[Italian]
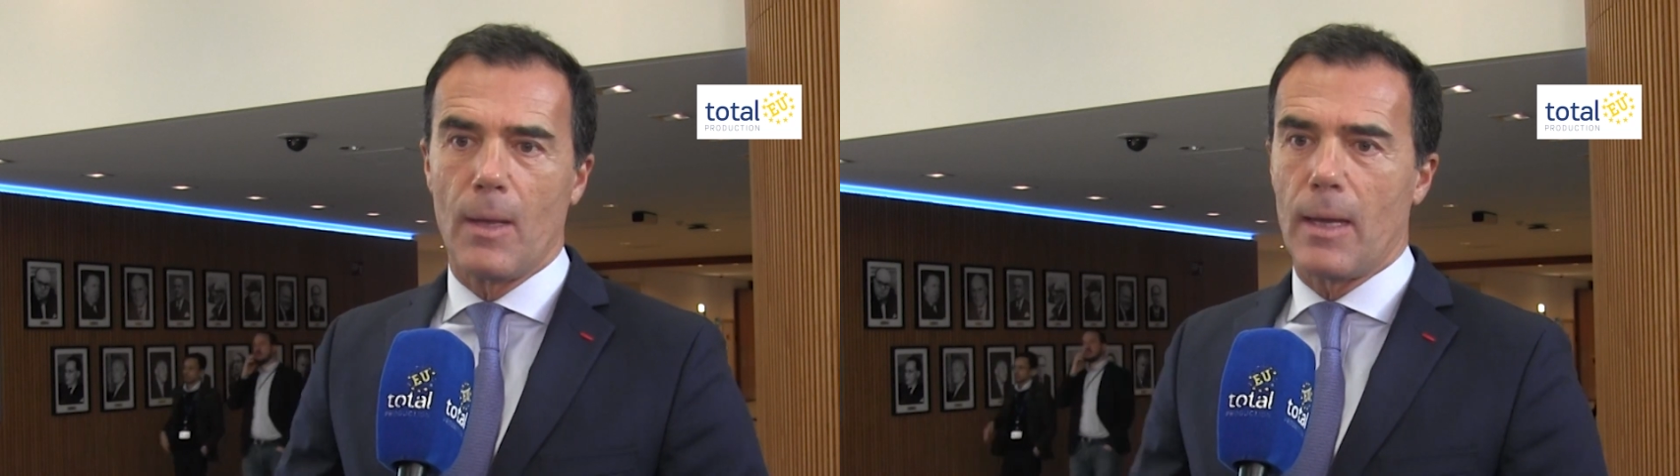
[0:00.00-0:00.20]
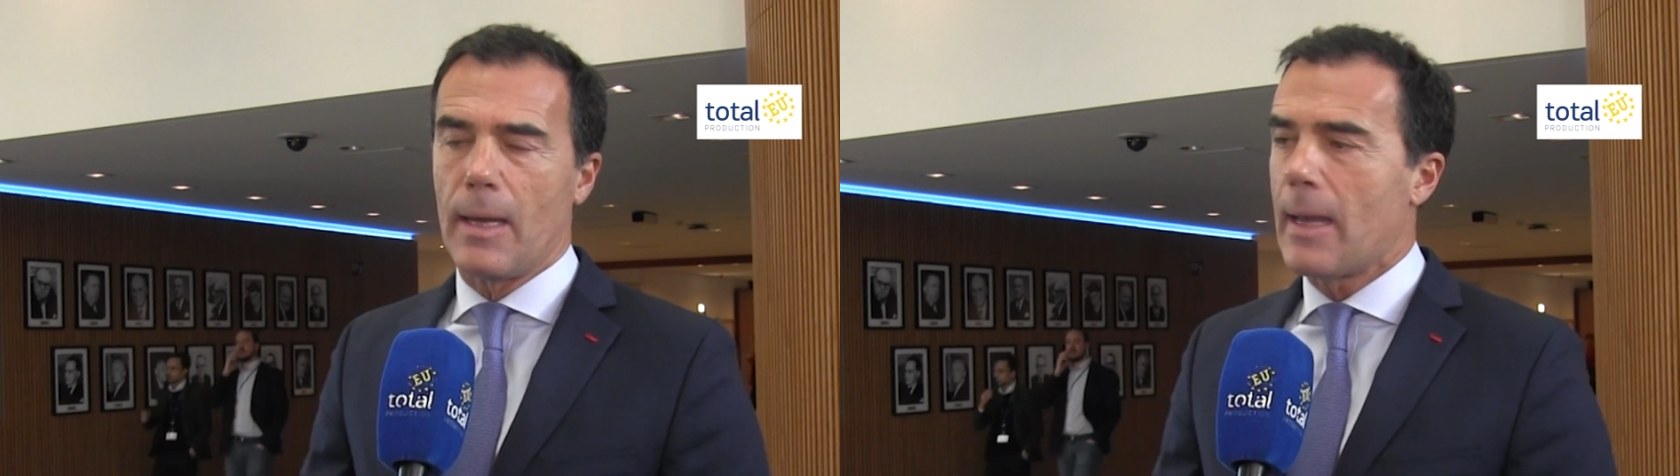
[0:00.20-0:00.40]

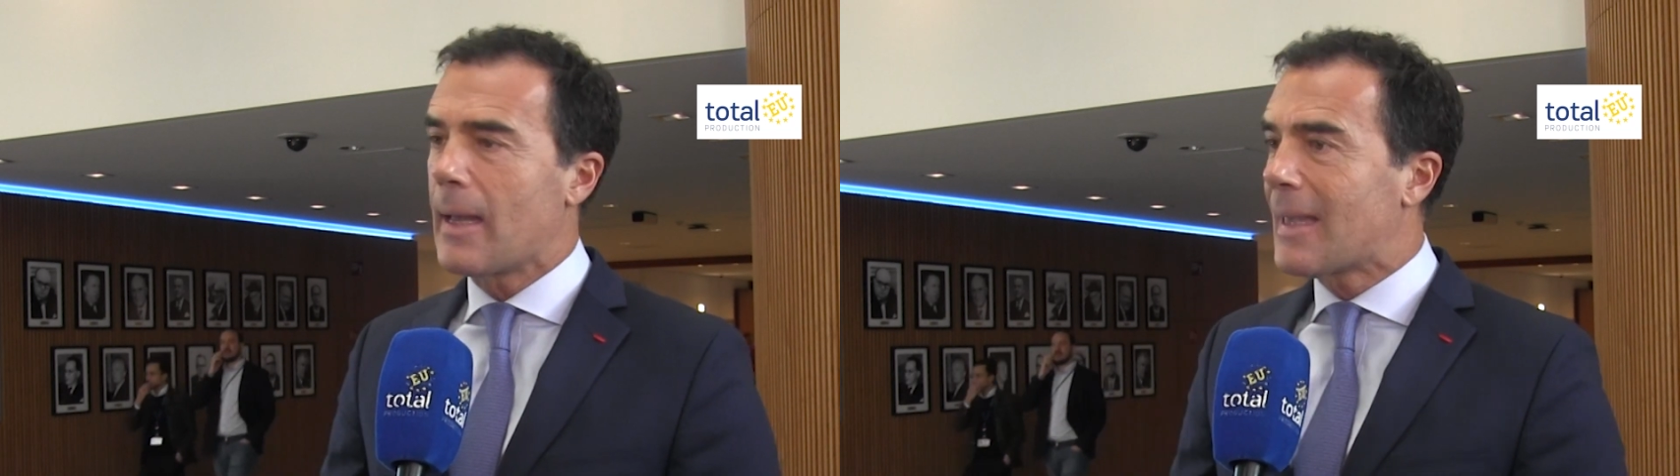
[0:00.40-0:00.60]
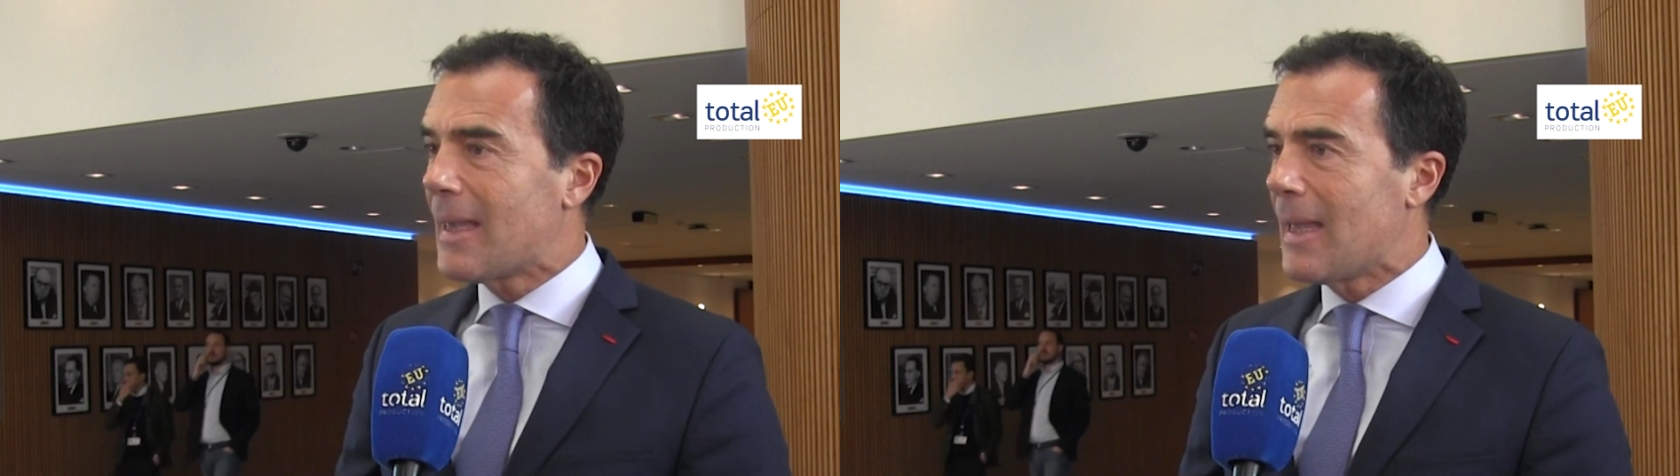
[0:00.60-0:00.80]

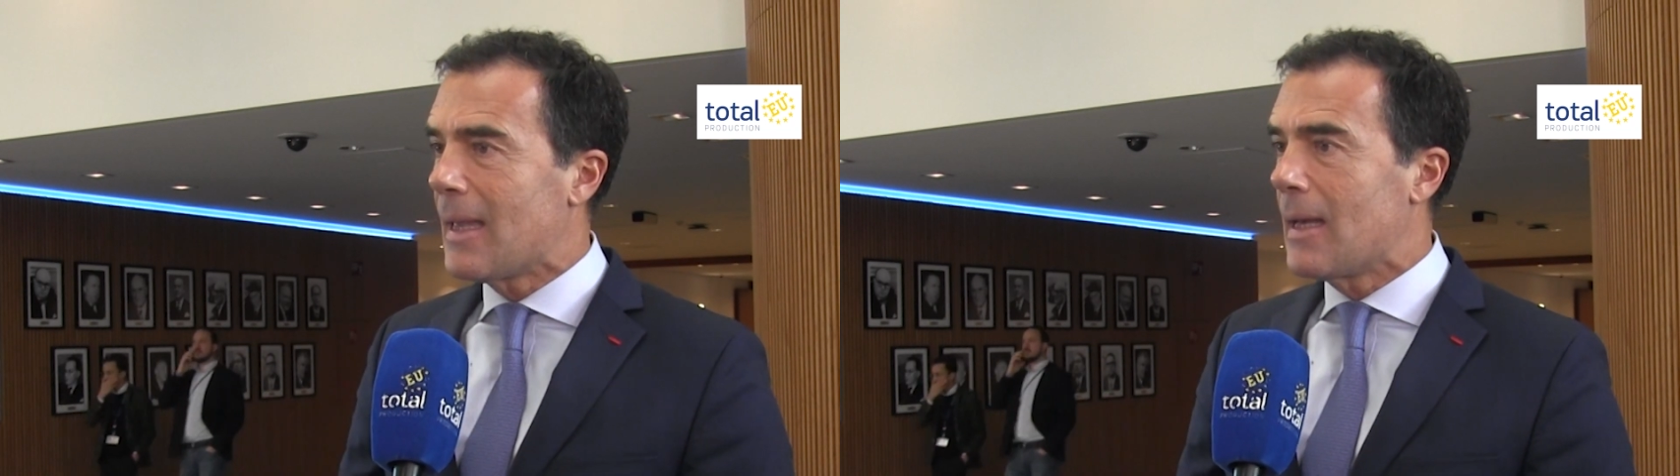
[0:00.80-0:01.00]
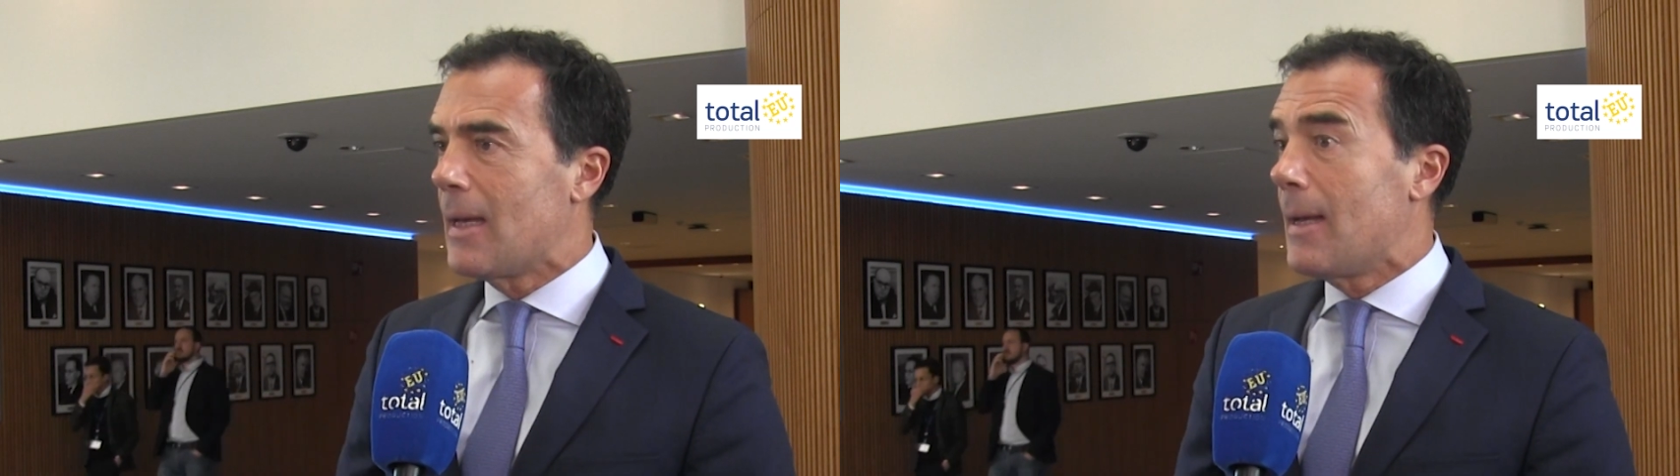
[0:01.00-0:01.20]
eh,
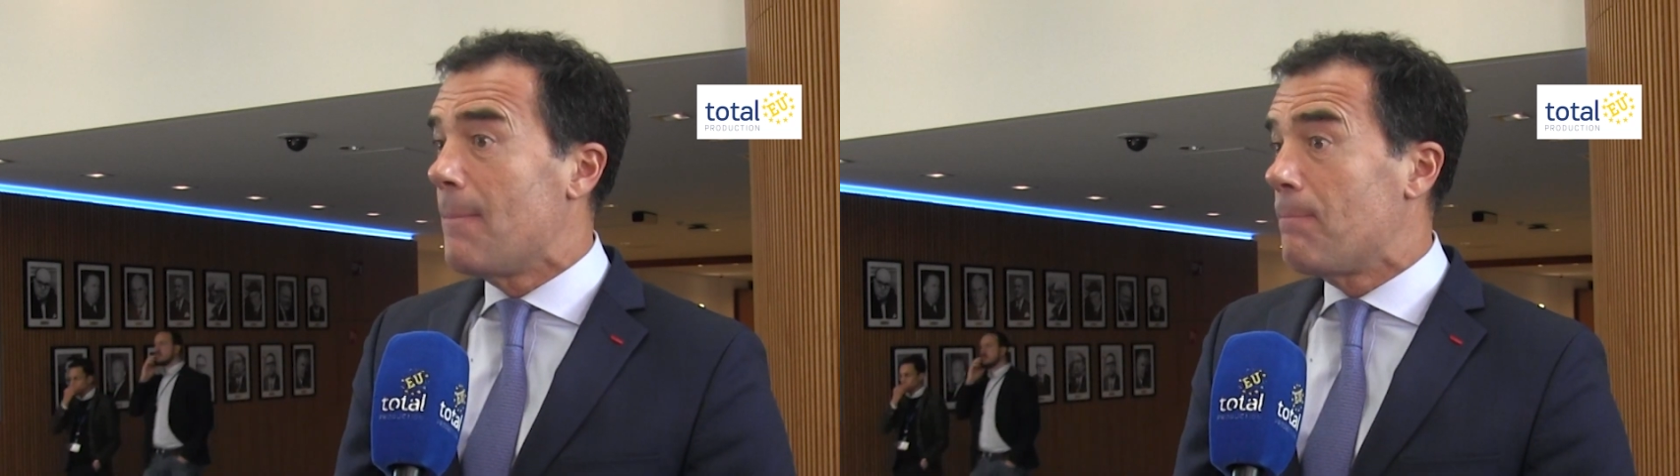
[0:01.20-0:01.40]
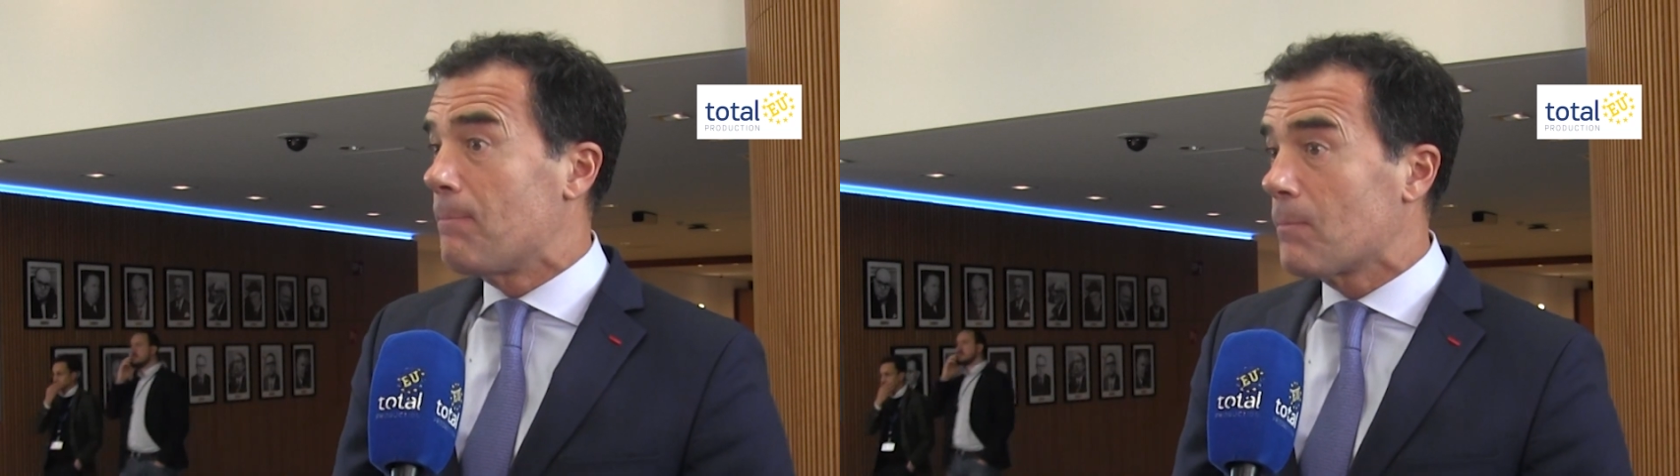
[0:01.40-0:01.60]
che
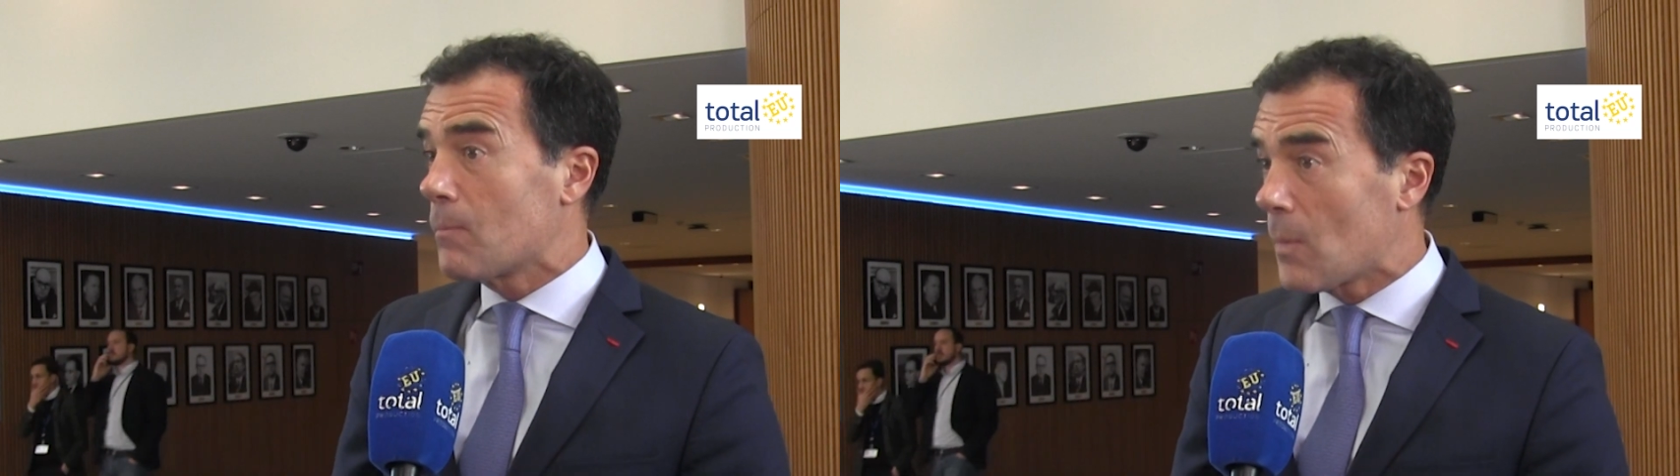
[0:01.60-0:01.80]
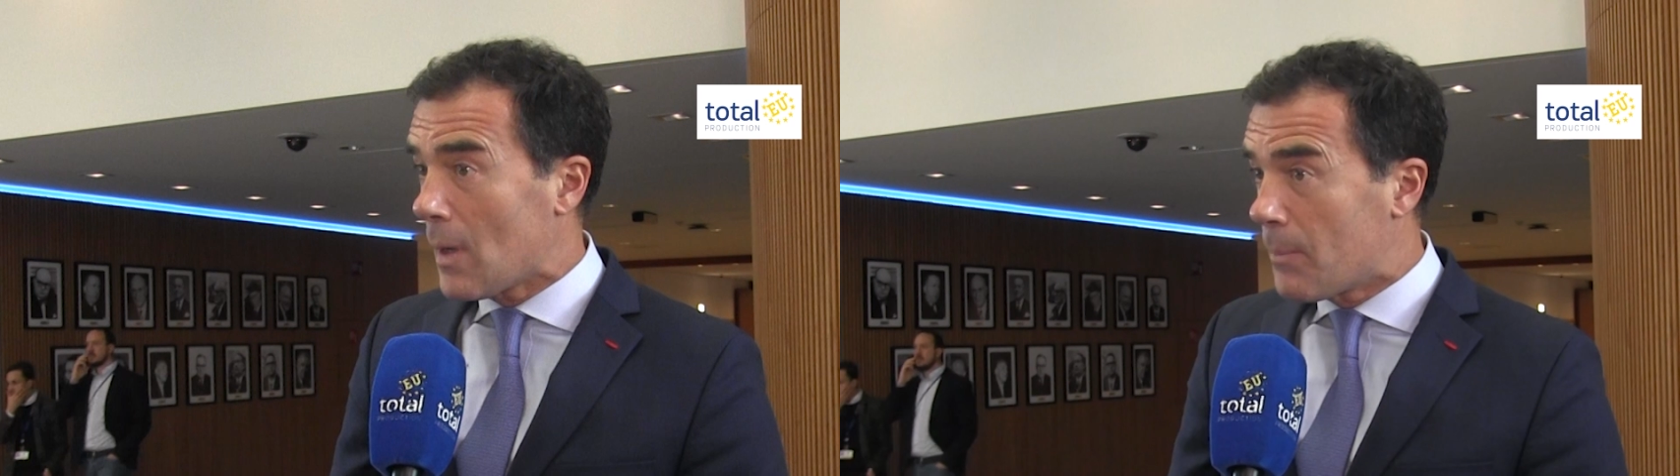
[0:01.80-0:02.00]

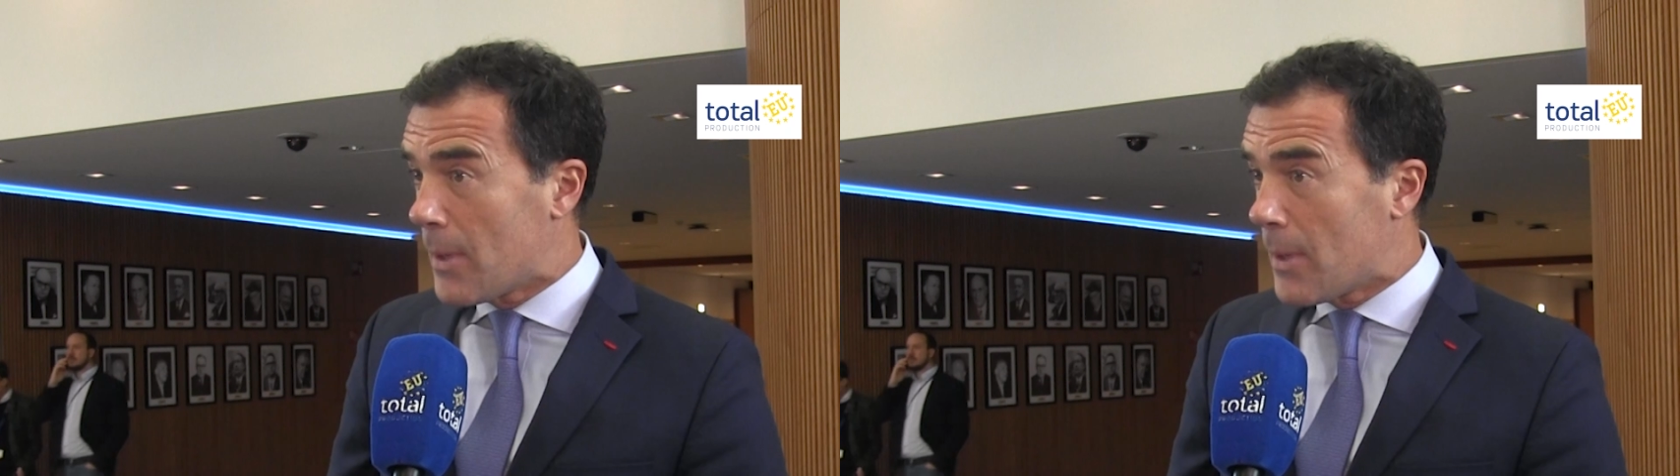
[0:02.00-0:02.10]
ehm,